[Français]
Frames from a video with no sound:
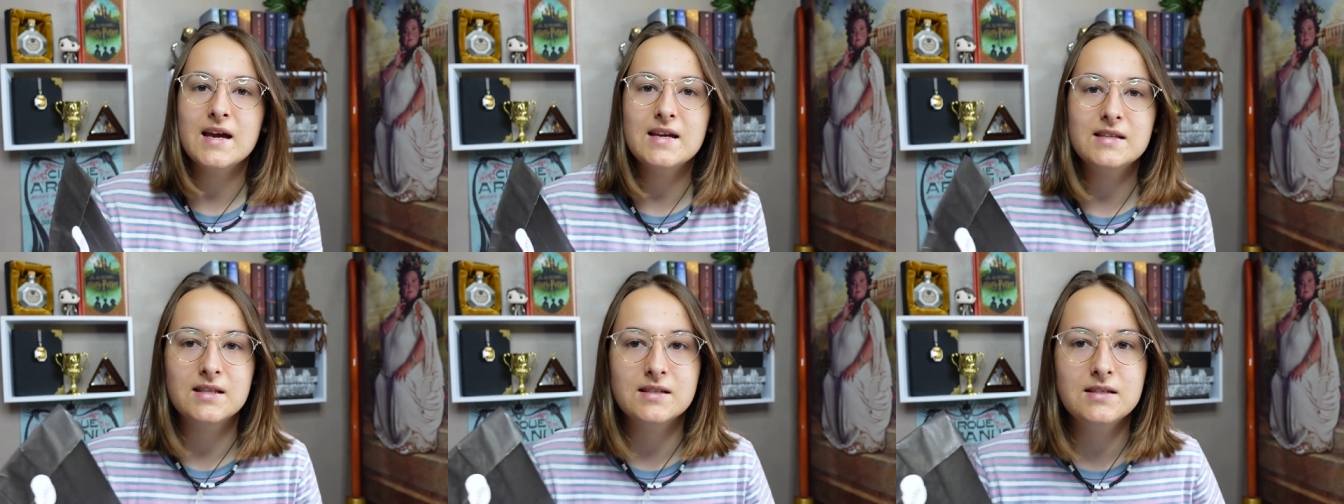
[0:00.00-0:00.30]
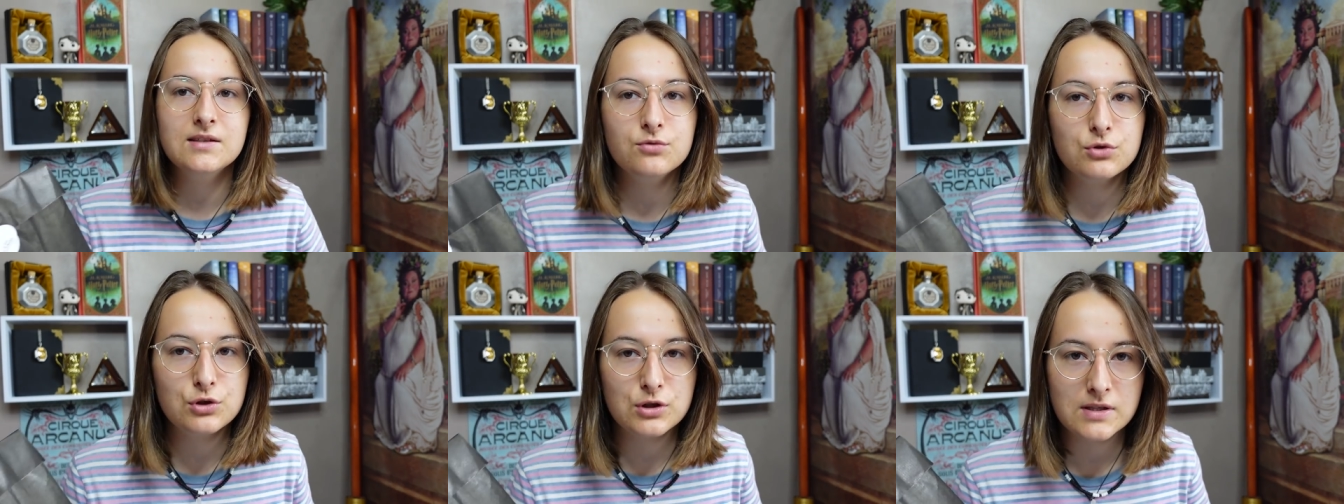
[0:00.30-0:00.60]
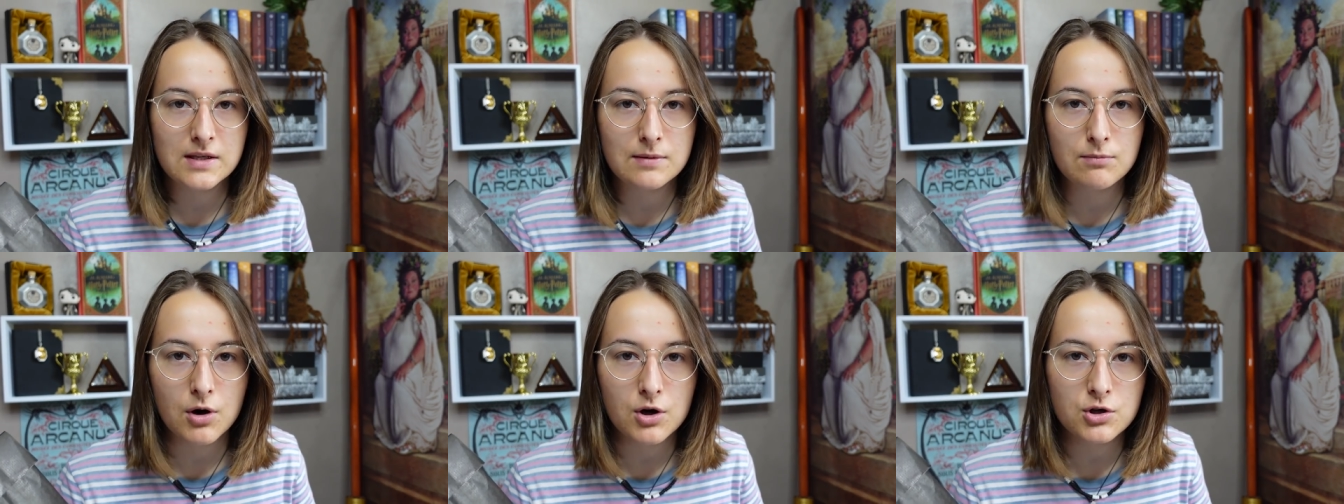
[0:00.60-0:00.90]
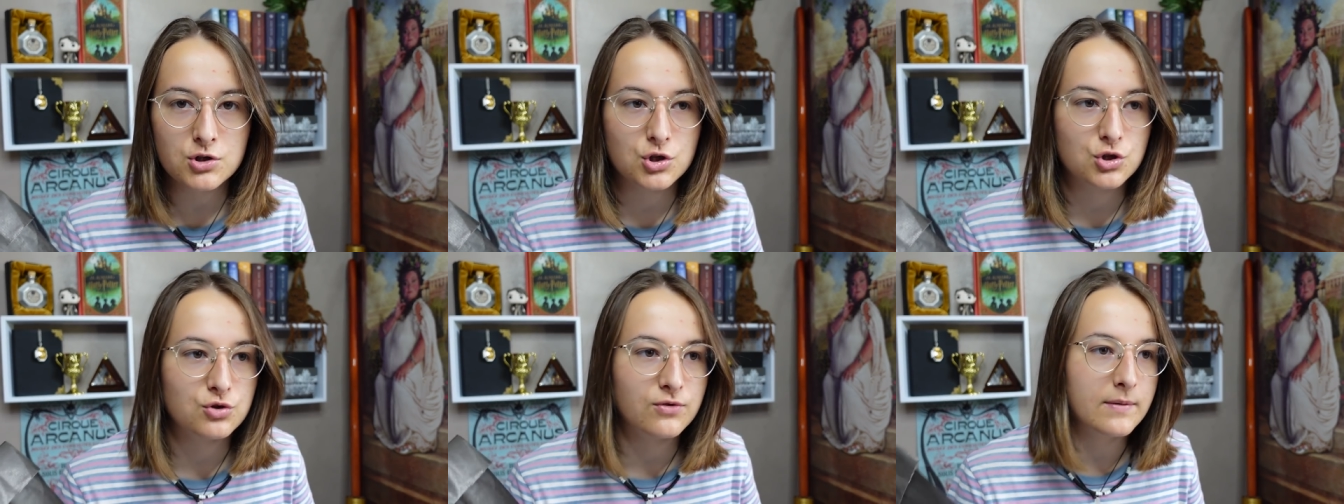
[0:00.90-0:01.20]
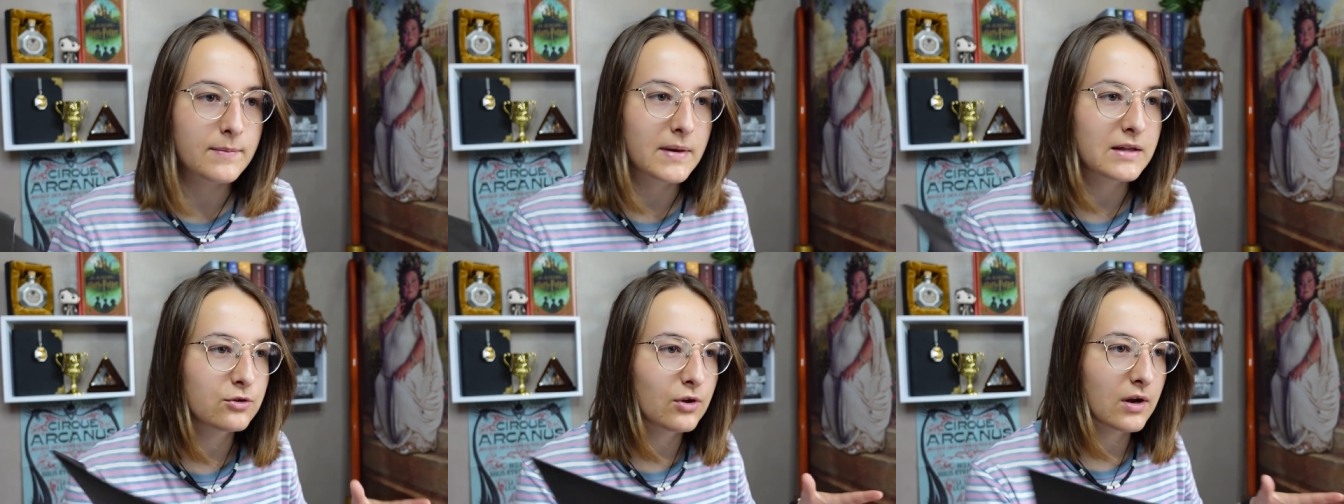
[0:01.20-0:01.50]
Et il s'est dit, vu que c'est moche, je vais
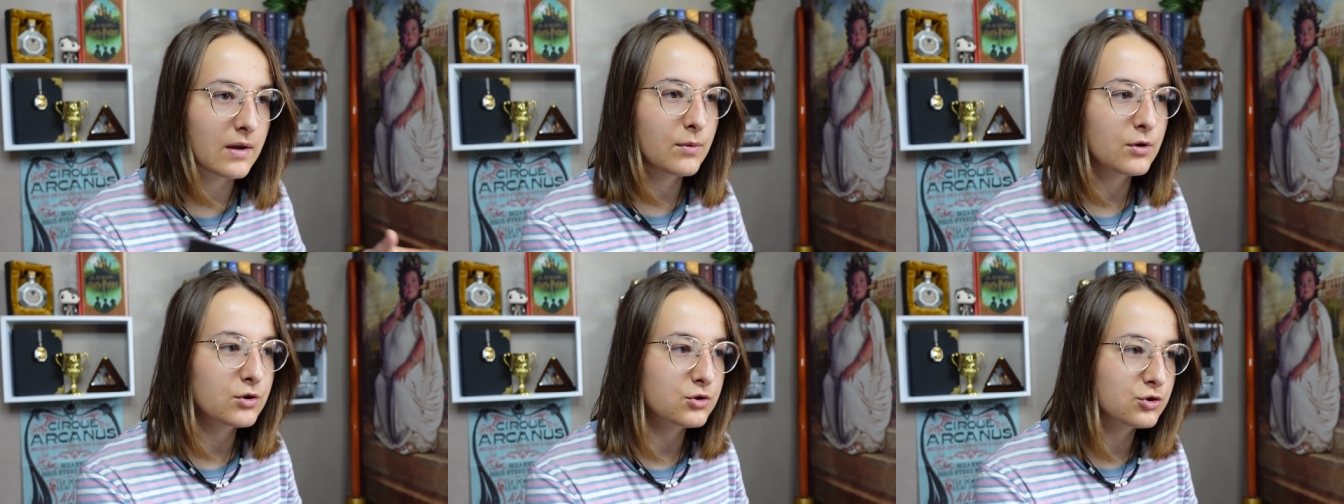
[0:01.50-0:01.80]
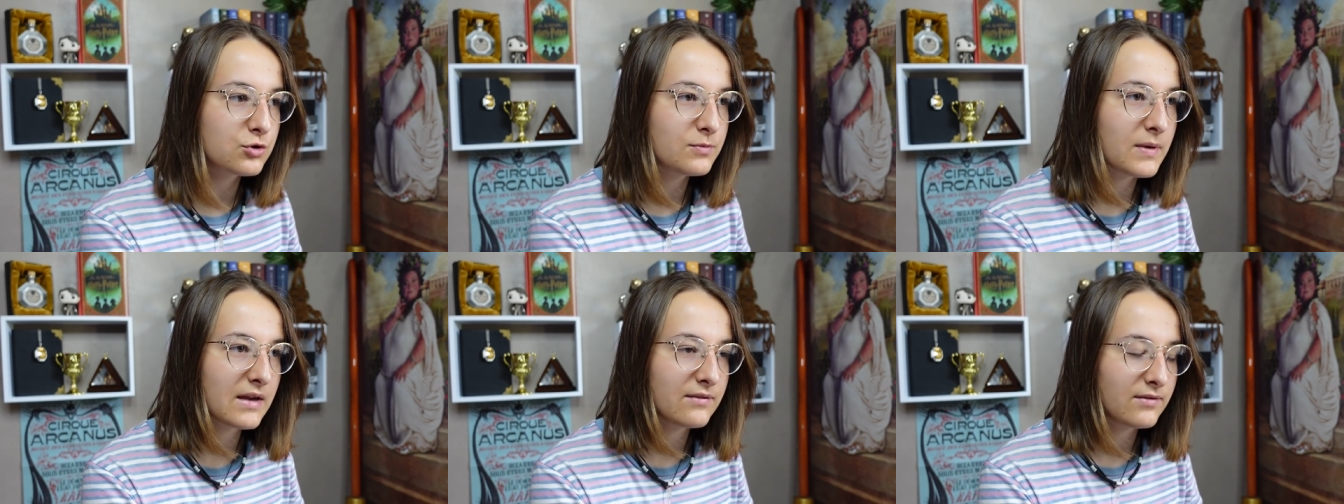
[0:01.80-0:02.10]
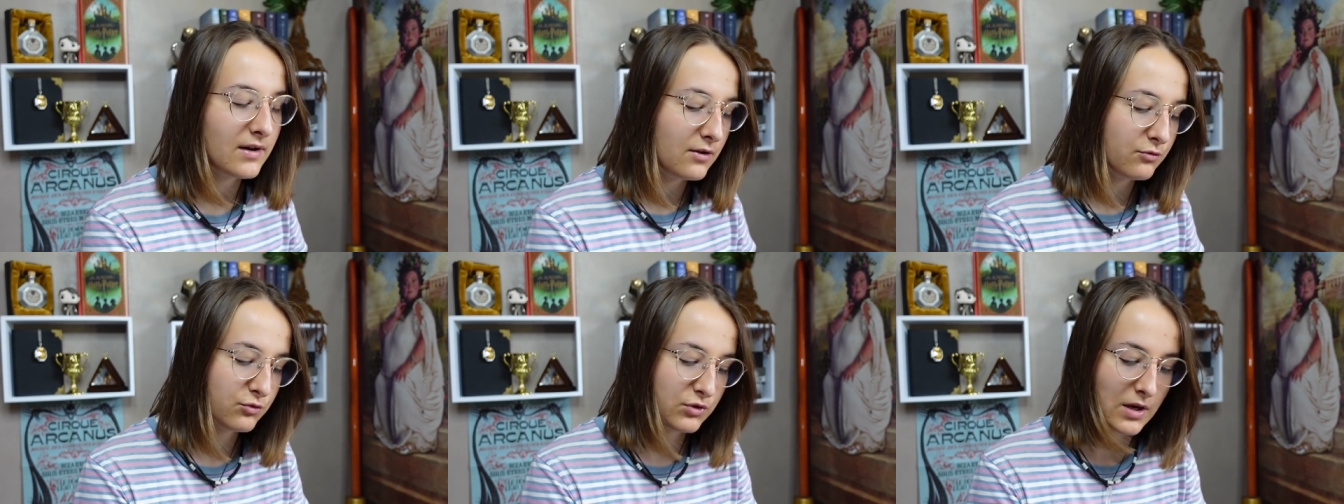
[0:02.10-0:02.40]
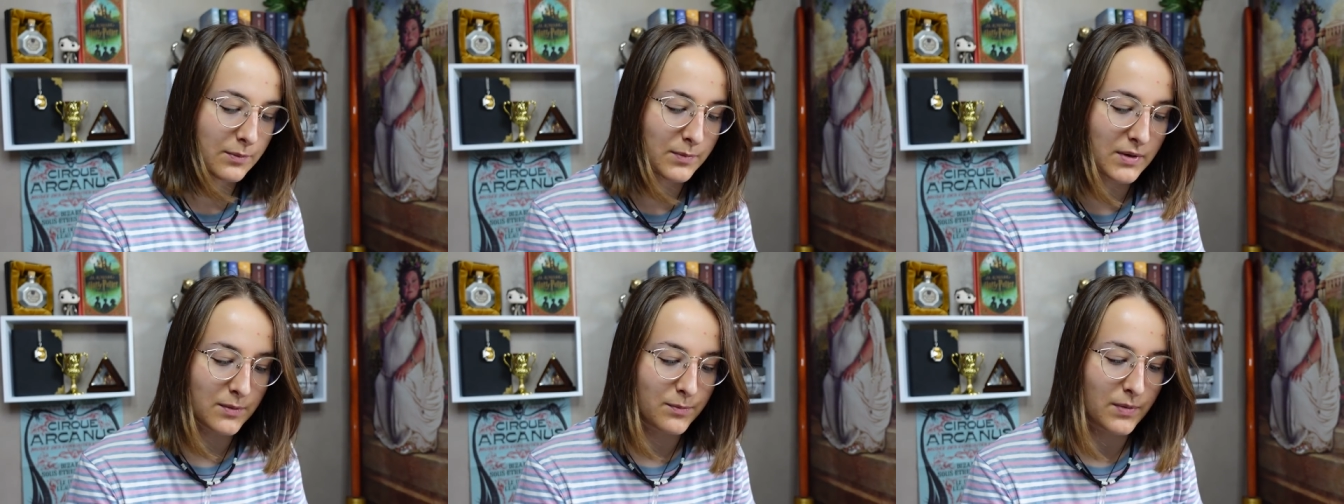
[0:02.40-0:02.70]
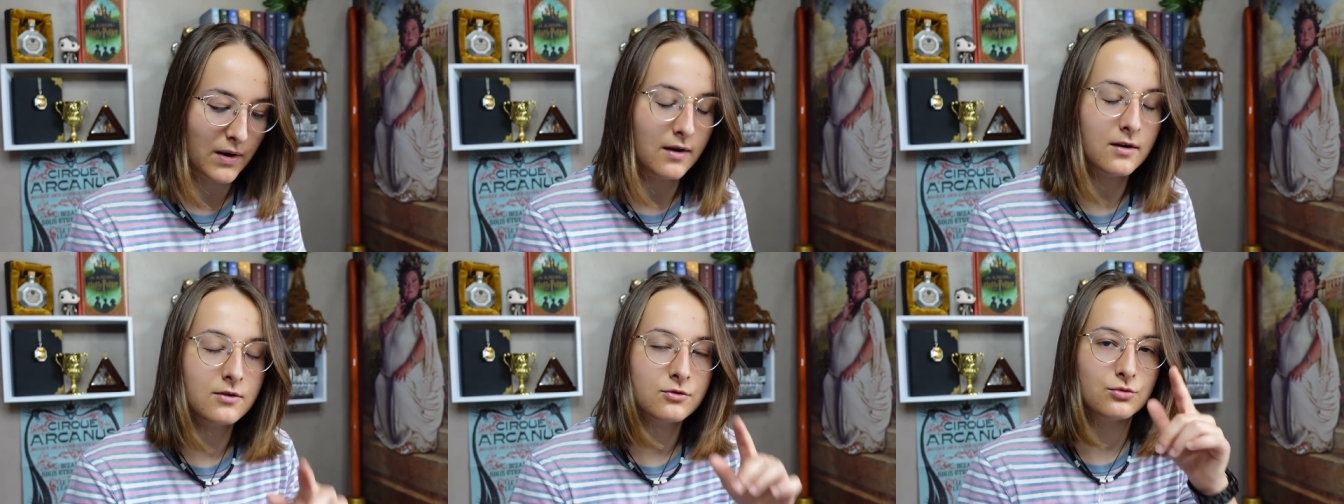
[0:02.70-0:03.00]
le mettre dans la box de Maeva, vu qu'elle paye
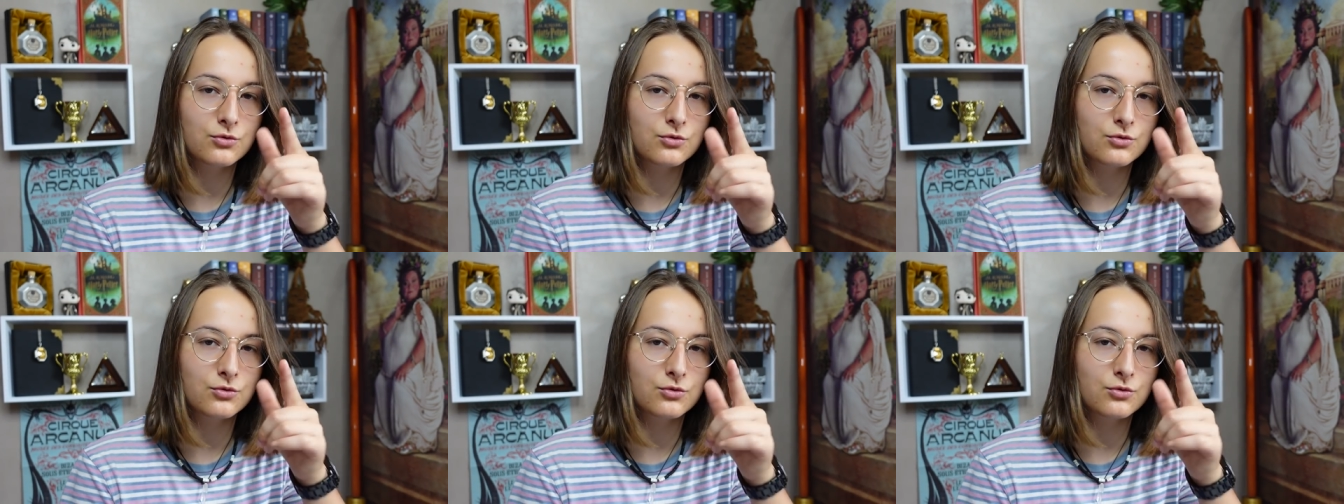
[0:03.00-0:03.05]
pas.